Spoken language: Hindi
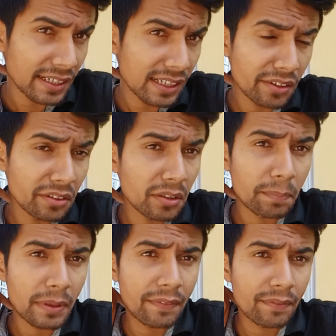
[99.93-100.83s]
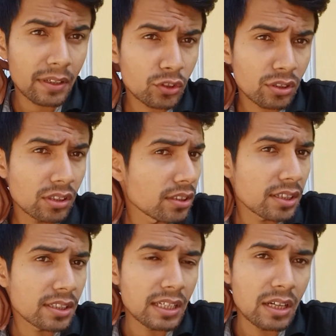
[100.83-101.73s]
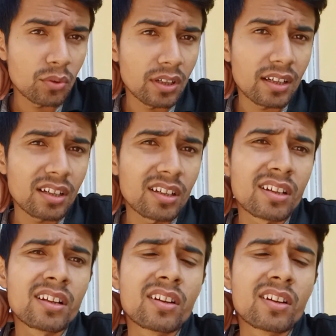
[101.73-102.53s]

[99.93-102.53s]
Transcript: के लिए हमें प्रेस्क्रिप्शन अंदर दिया हुआ है